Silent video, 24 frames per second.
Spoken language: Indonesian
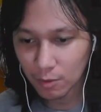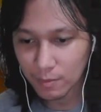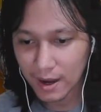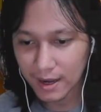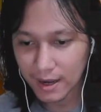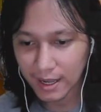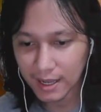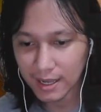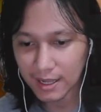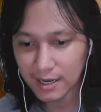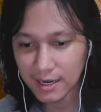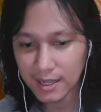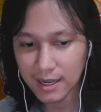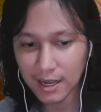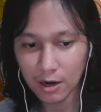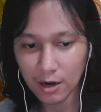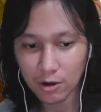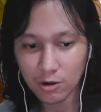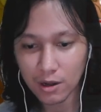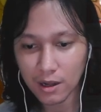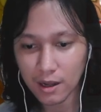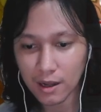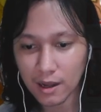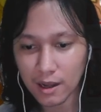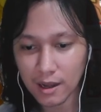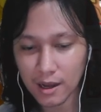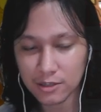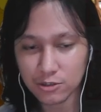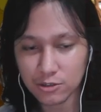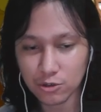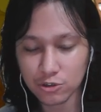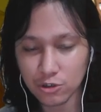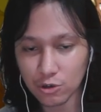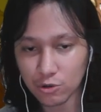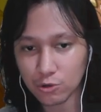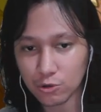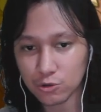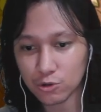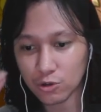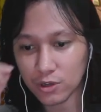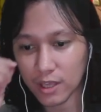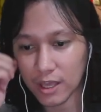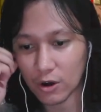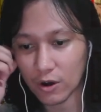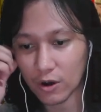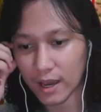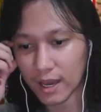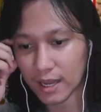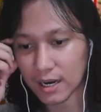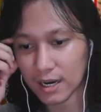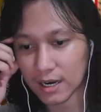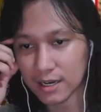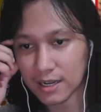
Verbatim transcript: make ini kalau nggak cocok untuk GOR